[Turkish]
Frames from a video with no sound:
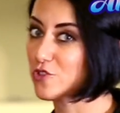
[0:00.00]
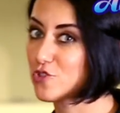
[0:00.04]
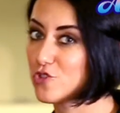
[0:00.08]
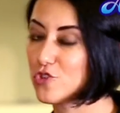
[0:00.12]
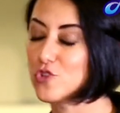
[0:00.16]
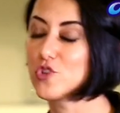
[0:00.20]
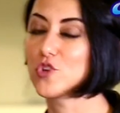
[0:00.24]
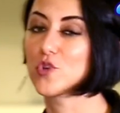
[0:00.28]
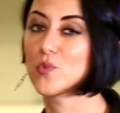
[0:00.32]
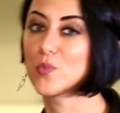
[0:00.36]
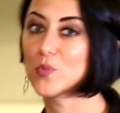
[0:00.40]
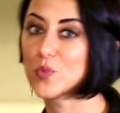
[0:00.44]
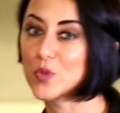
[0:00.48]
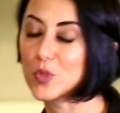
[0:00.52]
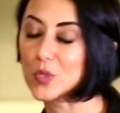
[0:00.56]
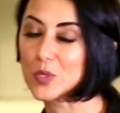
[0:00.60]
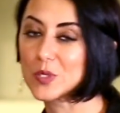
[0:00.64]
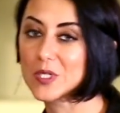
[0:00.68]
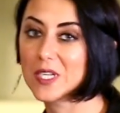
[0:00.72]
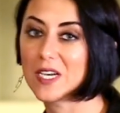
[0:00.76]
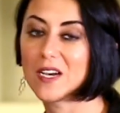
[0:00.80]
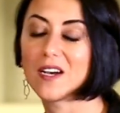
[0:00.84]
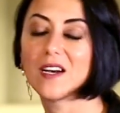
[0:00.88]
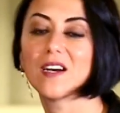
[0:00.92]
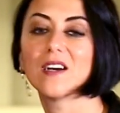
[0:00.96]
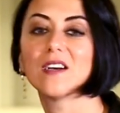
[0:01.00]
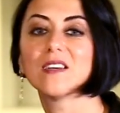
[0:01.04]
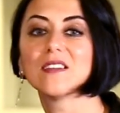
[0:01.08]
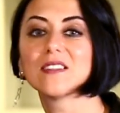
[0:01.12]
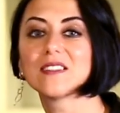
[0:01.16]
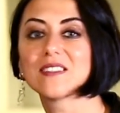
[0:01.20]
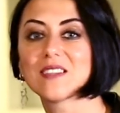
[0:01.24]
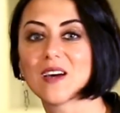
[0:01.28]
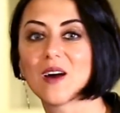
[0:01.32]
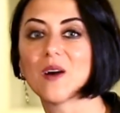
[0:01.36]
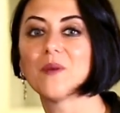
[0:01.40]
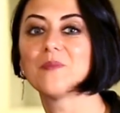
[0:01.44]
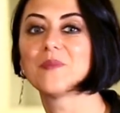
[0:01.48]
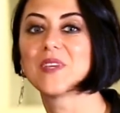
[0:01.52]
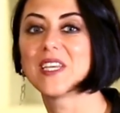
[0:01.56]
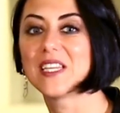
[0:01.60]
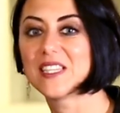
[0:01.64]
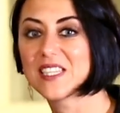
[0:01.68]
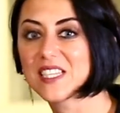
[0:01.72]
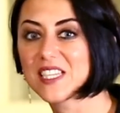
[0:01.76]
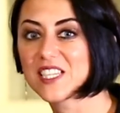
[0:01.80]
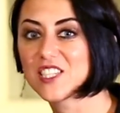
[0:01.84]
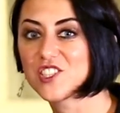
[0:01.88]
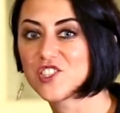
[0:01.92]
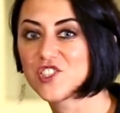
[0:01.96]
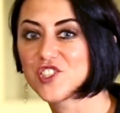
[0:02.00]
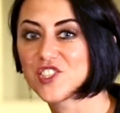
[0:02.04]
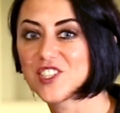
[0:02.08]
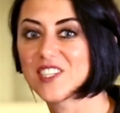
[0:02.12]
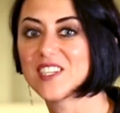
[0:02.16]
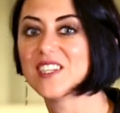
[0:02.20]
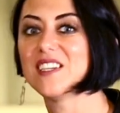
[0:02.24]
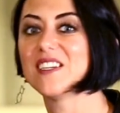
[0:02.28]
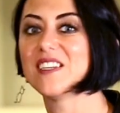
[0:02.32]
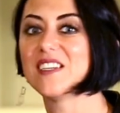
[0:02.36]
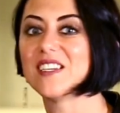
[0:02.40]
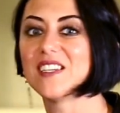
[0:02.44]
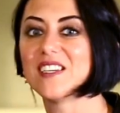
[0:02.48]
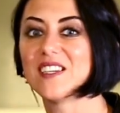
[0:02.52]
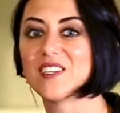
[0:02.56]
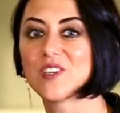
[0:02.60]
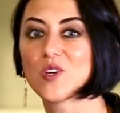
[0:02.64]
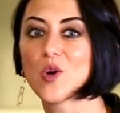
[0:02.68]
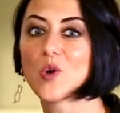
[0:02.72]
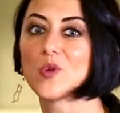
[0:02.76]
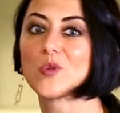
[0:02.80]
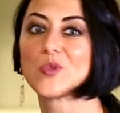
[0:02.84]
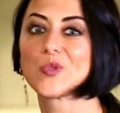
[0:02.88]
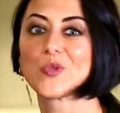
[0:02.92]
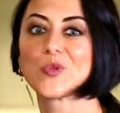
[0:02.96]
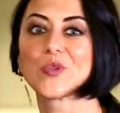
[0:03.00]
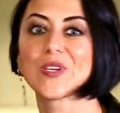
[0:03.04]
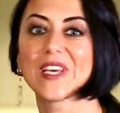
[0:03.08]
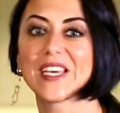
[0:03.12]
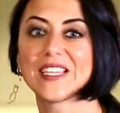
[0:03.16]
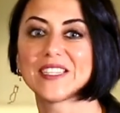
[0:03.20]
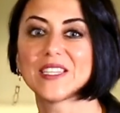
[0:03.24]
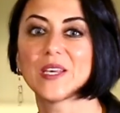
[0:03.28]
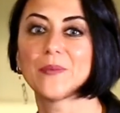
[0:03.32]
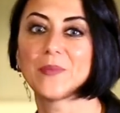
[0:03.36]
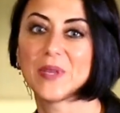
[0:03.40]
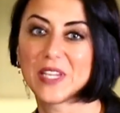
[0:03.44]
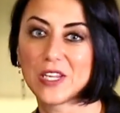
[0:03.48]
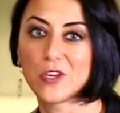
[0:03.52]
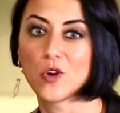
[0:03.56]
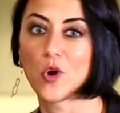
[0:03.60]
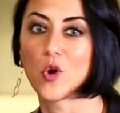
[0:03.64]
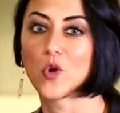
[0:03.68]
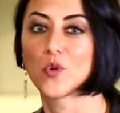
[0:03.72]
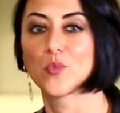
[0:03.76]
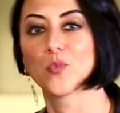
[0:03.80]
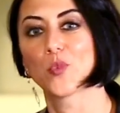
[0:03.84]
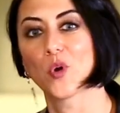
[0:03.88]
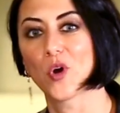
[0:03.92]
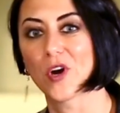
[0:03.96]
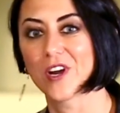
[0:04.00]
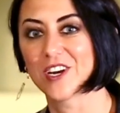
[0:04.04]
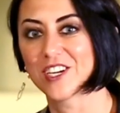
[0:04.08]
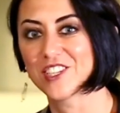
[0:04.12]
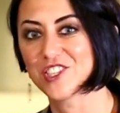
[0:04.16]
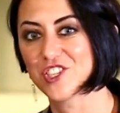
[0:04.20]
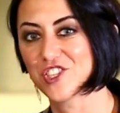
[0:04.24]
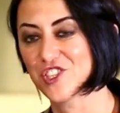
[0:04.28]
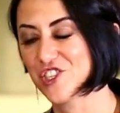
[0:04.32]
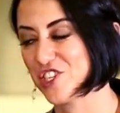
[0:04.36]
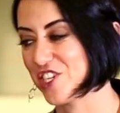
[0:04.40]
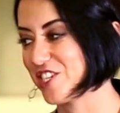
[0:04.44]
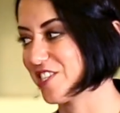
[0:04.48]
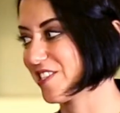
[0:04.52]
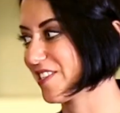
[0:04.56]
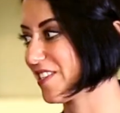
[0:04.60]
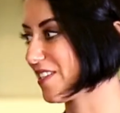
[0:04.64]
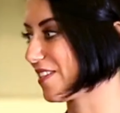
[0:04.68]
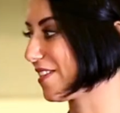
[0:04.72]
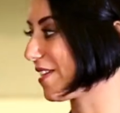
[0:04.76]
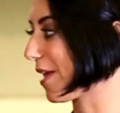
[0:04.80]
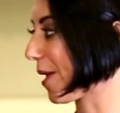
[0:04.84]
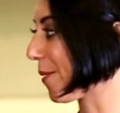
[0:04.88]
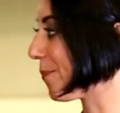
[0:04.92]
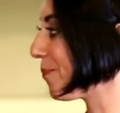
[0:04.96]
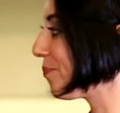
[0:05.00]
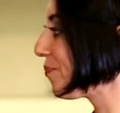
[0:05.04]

Çünkü burada tam 7 kişi e, yolculuk edebiliyor bu araç içerisinde.